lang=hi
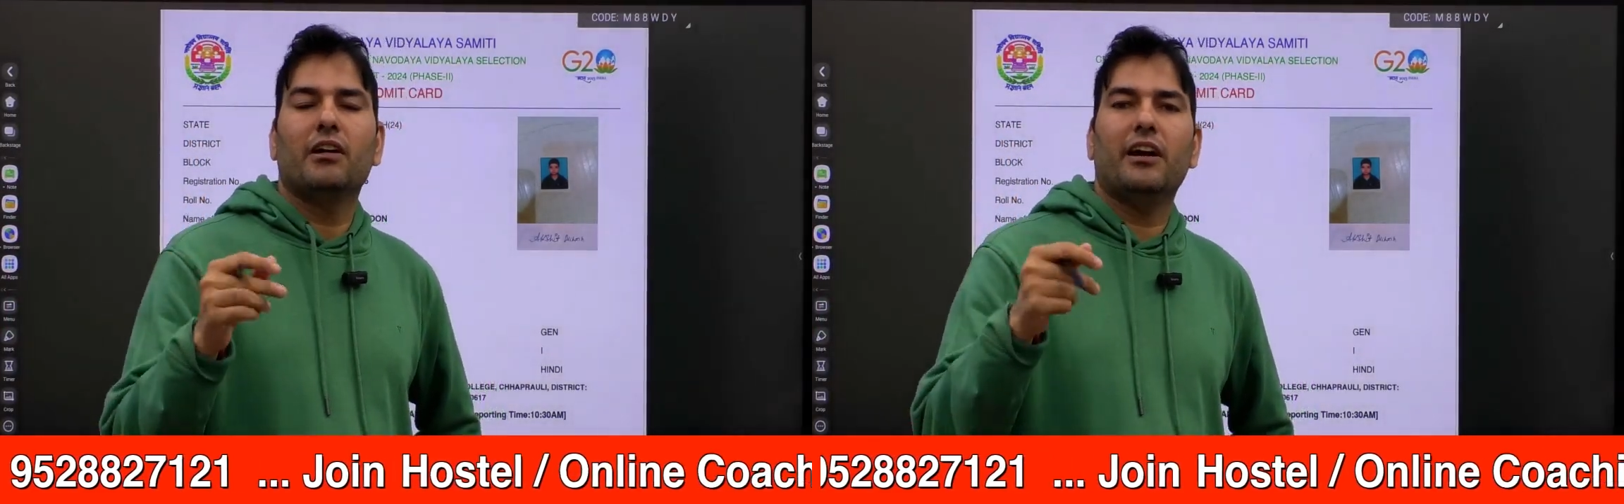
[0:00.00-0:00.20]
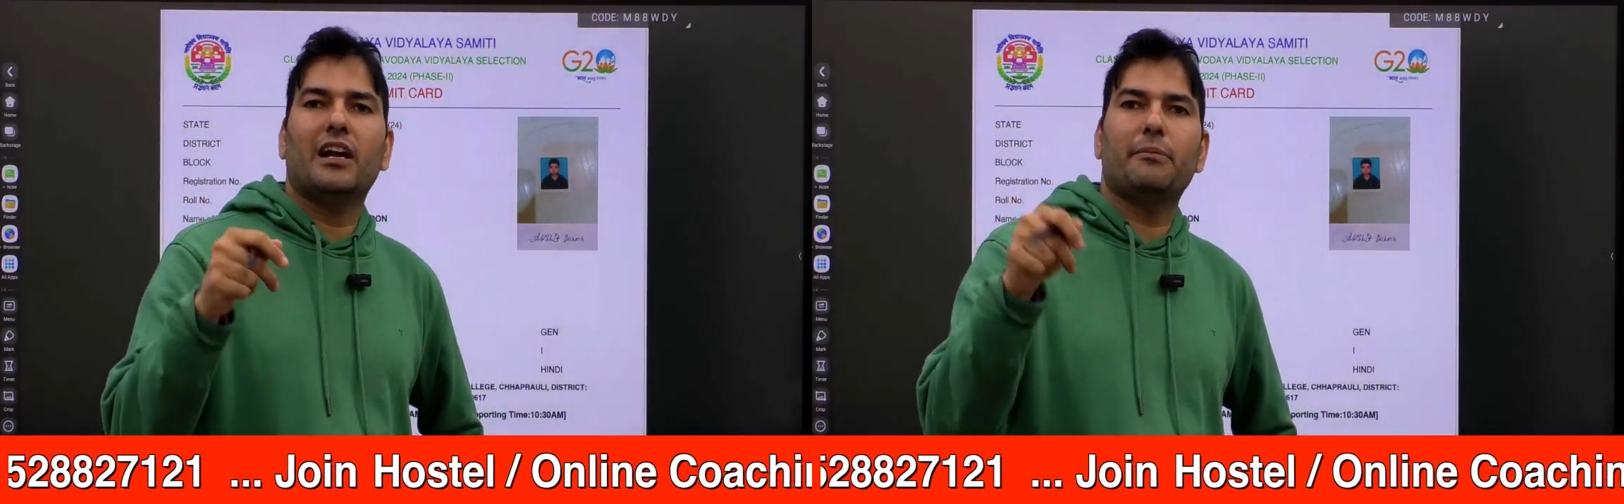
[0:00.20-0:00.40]

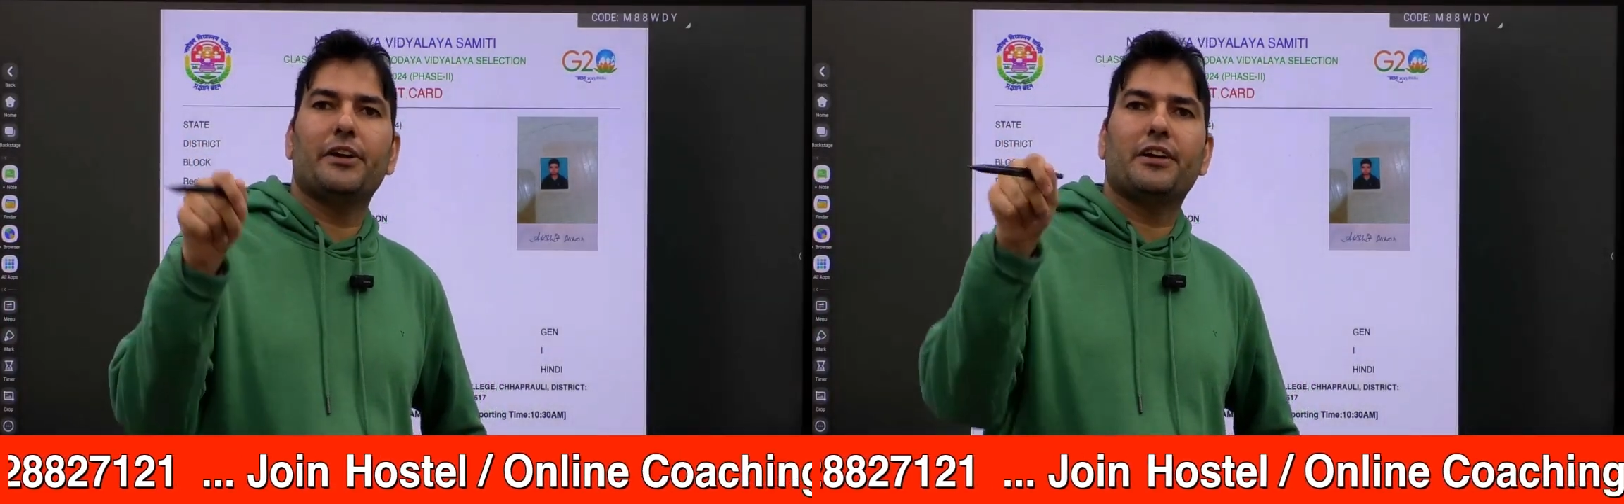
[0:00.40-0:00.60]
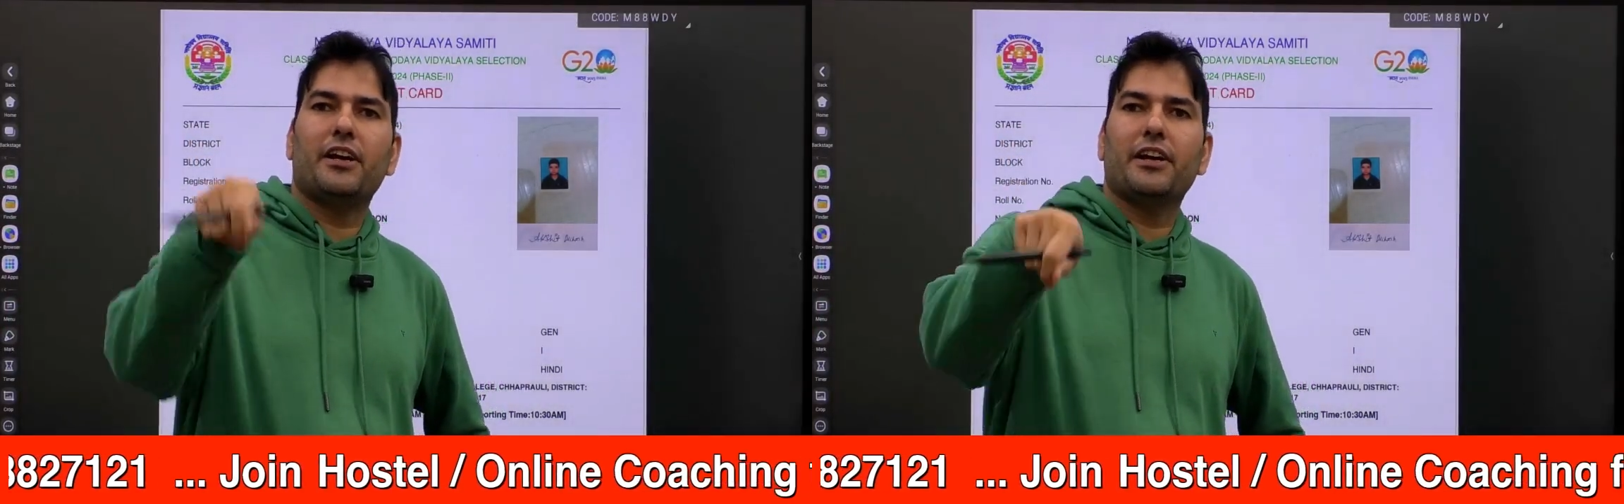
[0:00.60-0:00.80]
एडमिट
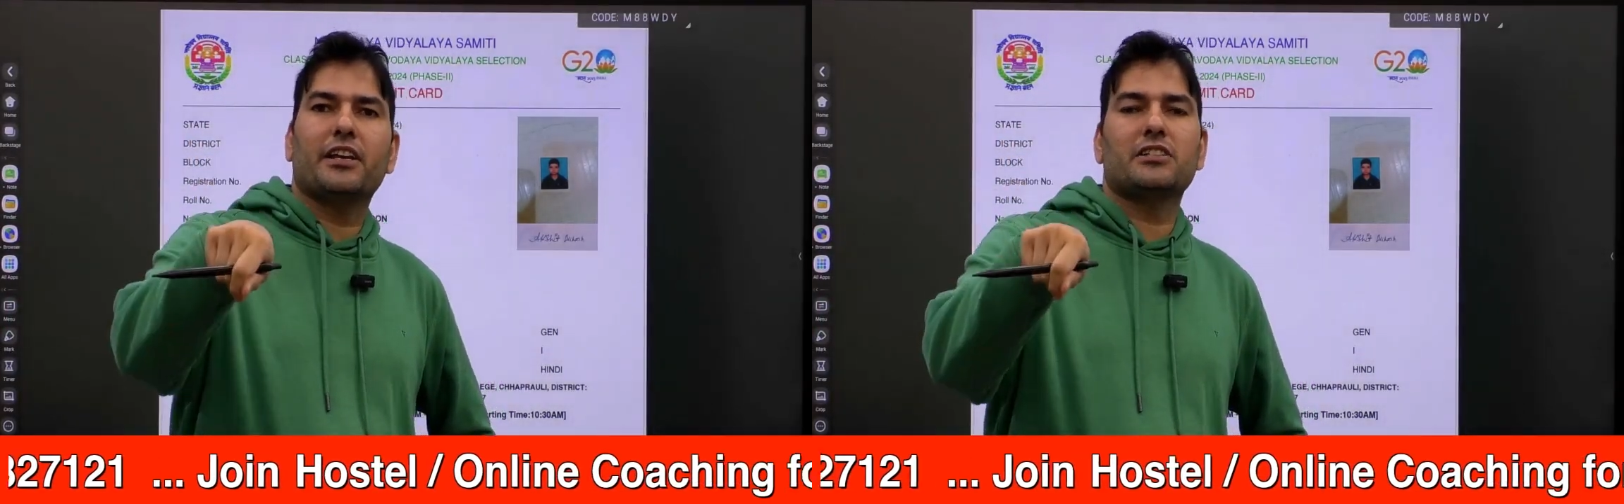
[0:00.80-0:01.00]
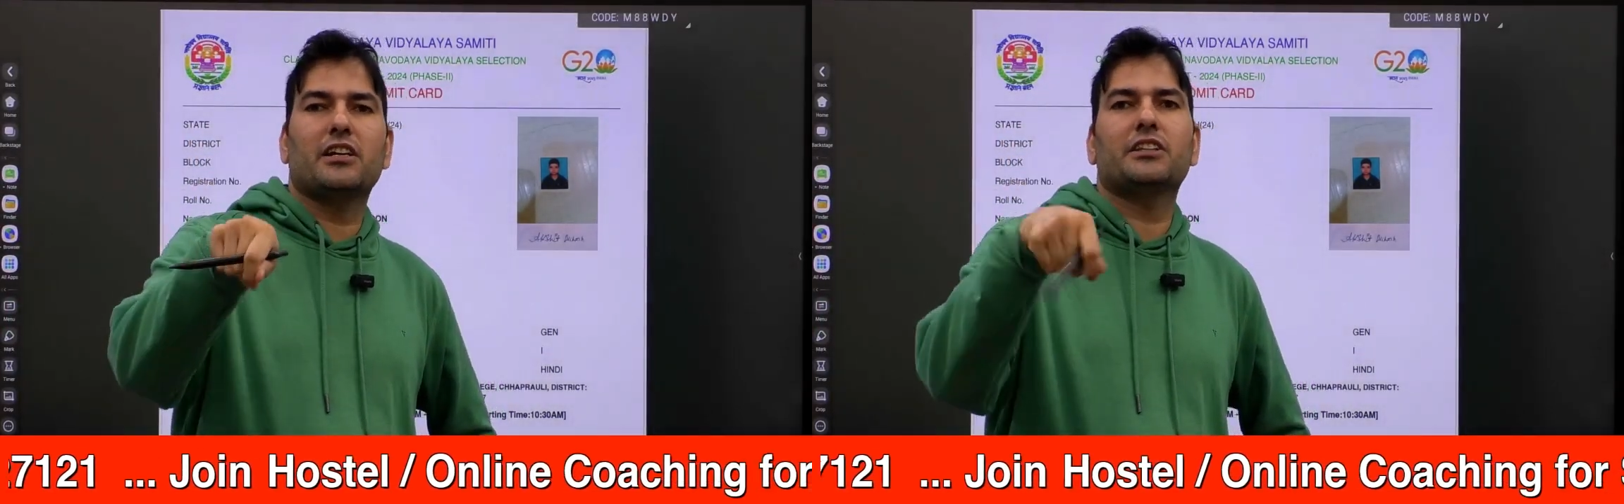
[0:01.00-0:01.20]
कार्ड के
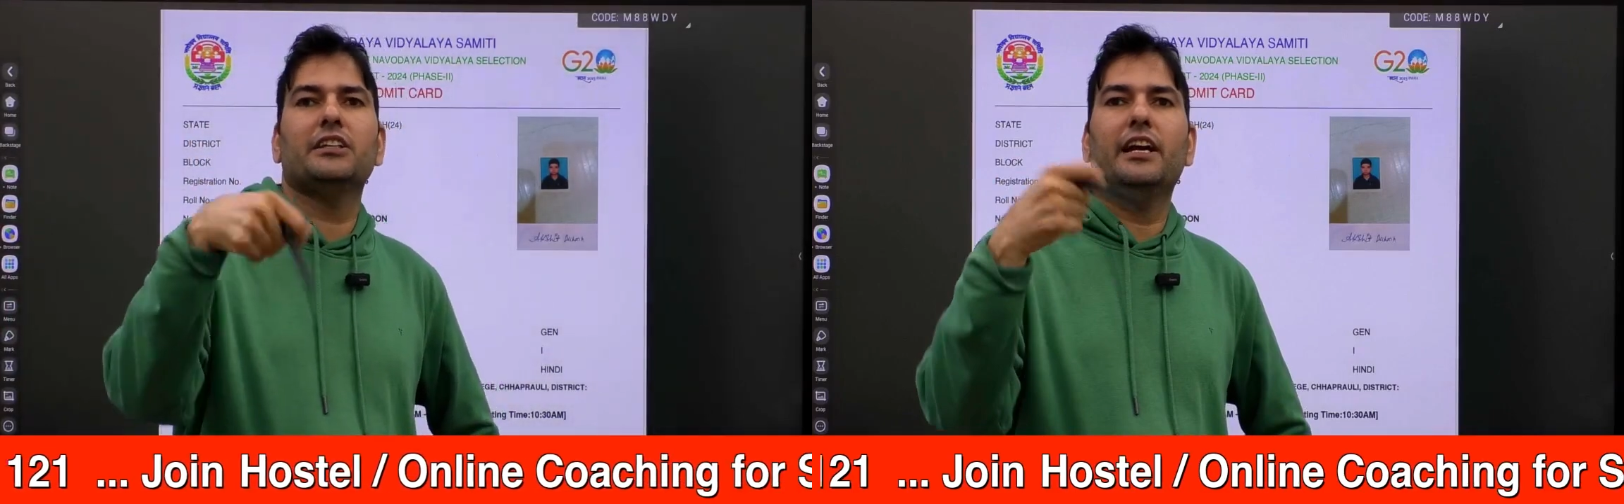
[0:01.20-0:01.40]
साथ ही